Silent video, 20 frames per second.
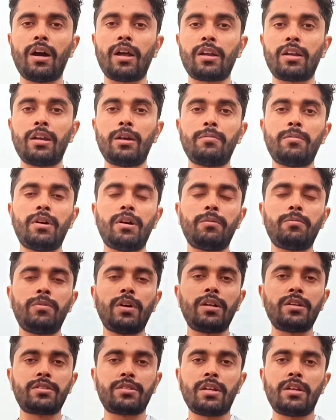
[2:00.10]
कारनामा
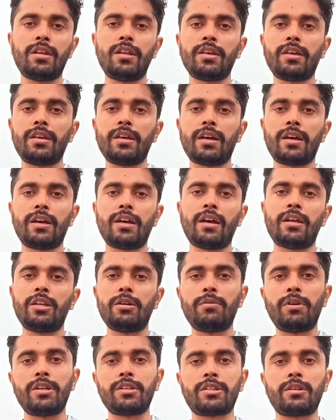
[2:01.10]
अफगानिस्तान ने किया है
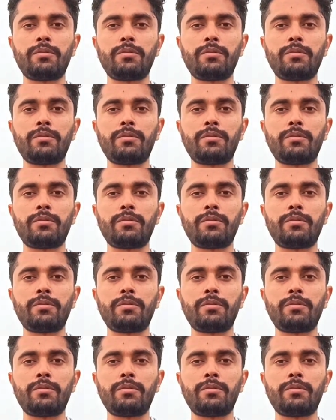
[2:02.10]
आने वाले